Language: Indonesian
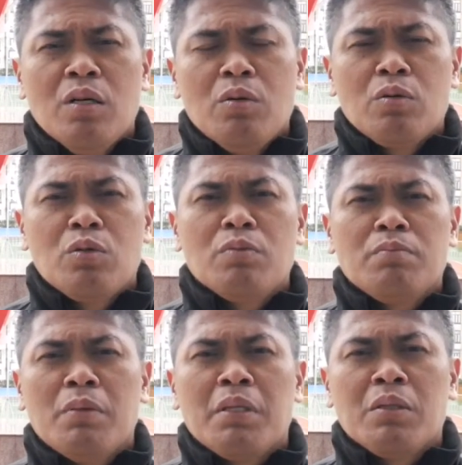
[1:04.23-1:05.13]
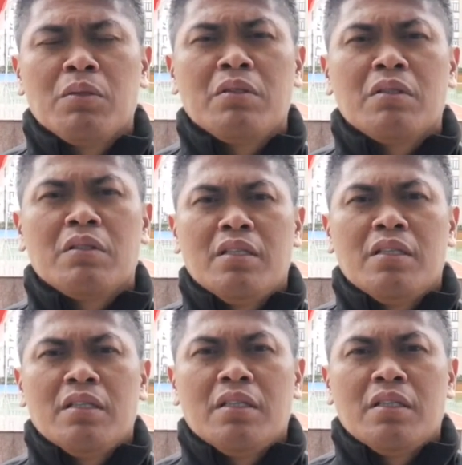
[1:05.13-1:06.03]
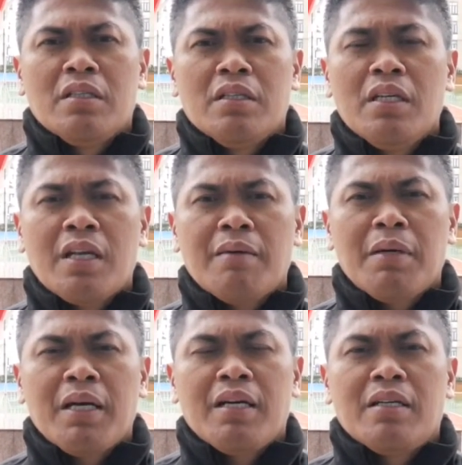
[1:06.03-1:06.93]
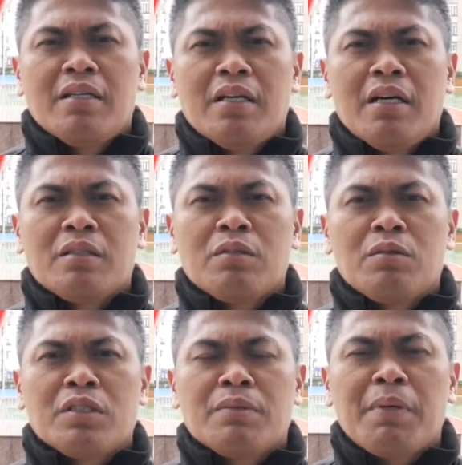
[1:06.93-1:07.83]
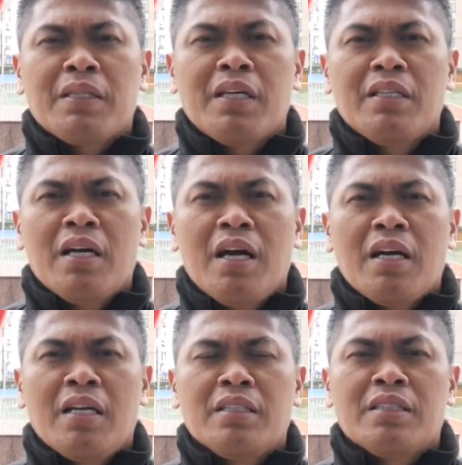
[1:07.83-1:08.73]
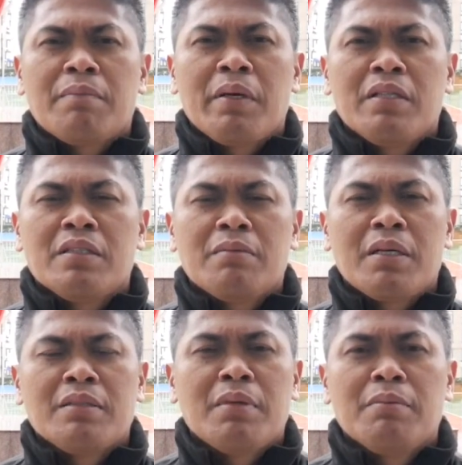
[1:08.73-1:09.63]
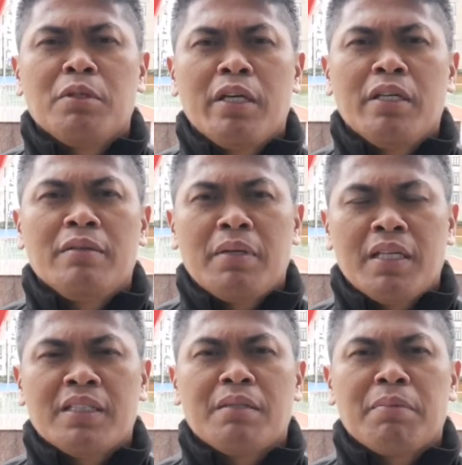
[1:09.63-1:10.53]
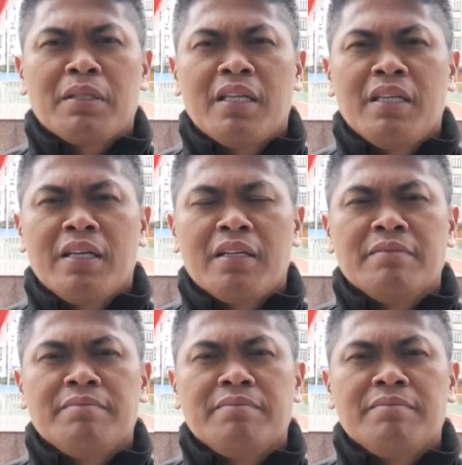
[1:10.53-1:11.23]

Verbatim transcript: untuk membentuk irama atau kecepatan yang akan dicapai semaksimal mungkin pada saat pertandingan.